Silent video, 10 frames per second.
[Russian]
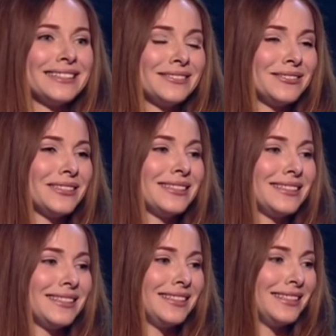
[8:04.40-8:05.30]
Вот.
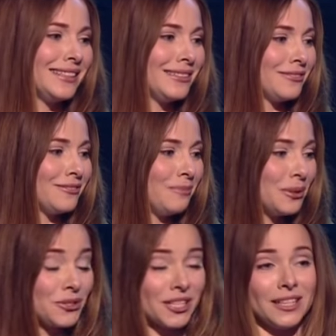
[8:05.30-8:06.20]
И в
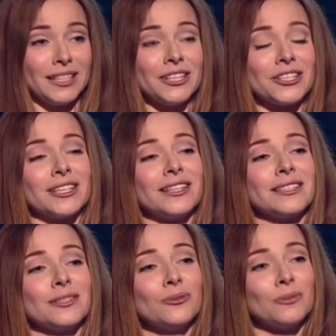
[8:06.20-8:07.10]
биотехнологический
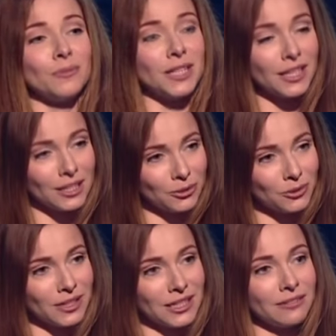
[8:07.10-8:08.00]
институт меня
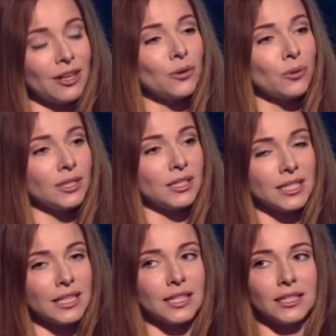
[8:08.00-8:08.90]
готовили два года.
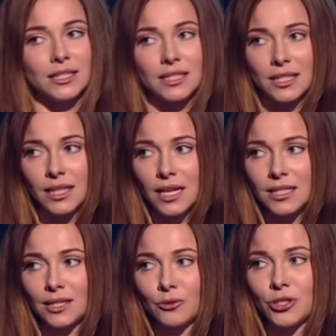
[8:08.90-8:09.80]
10-11
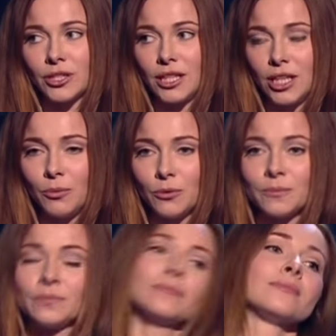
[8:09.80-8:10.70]
класс, я учила
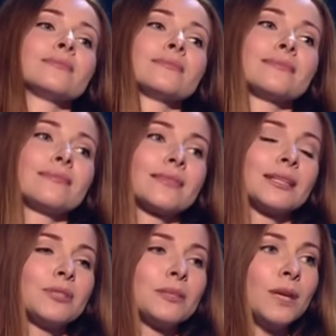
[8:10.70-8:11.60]
химию,
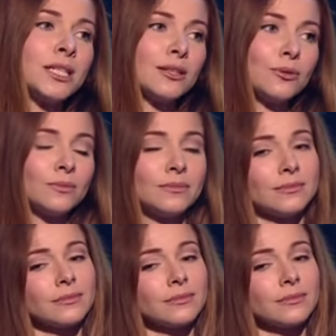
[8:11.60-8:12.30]
математику.